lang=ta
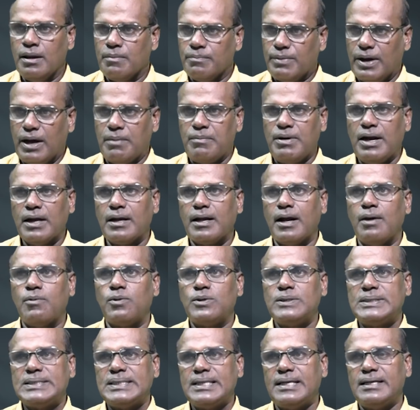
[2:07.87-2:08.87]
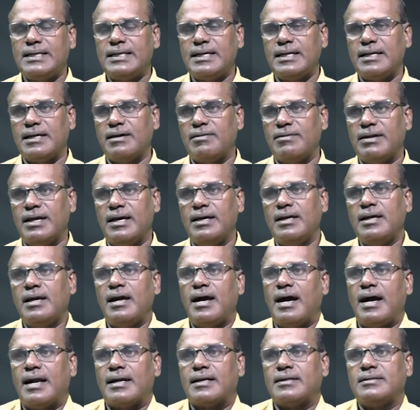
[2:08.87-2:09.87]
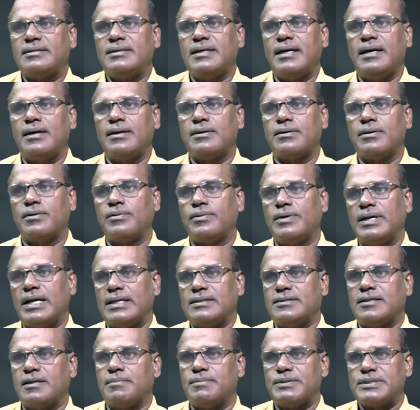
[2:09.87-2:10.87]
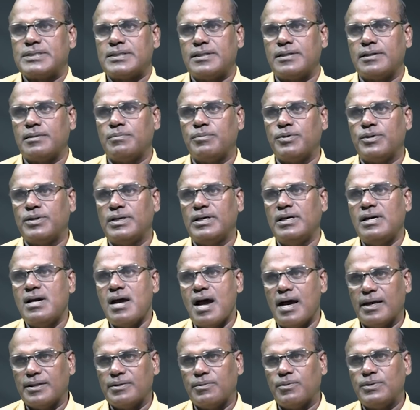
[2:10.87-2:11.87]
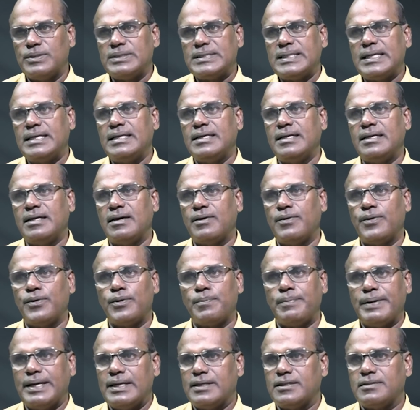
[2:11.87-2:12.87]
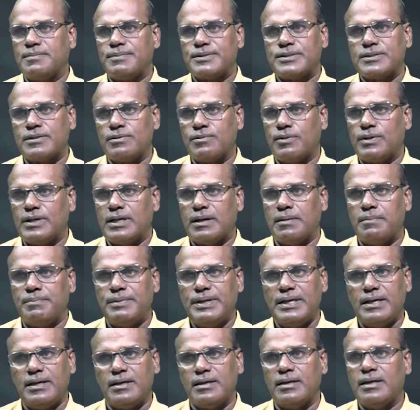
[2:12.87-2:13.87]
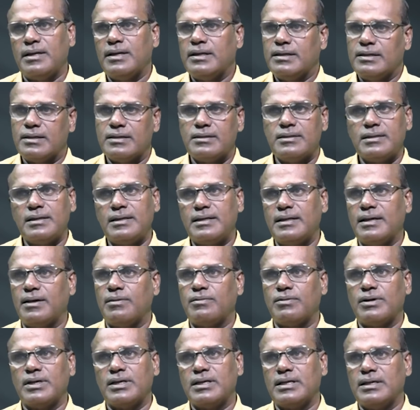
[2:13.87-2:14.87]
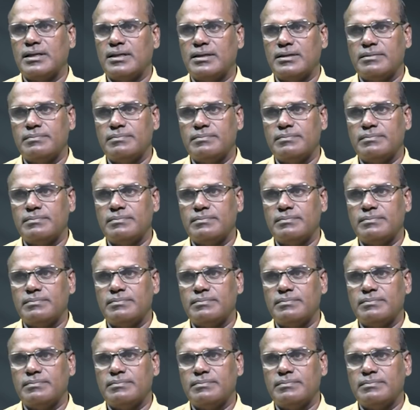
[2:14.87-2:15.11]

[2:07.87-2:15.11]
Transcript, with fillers: பாமக ஒன் தேர்ட் ஏரியாவில் அடர்த்தியாக இருக்கக்கூடிய அஞ்சரை பர்சன்ட் இருக்கும்போது அந்த ஒன் தேர்ட் ஏரியாவில் ஒரு பதினஞ்சு பர்சன்ட் ஓட்டு அப்படி இருந்துக்கிட்டே அவங்களுக்கு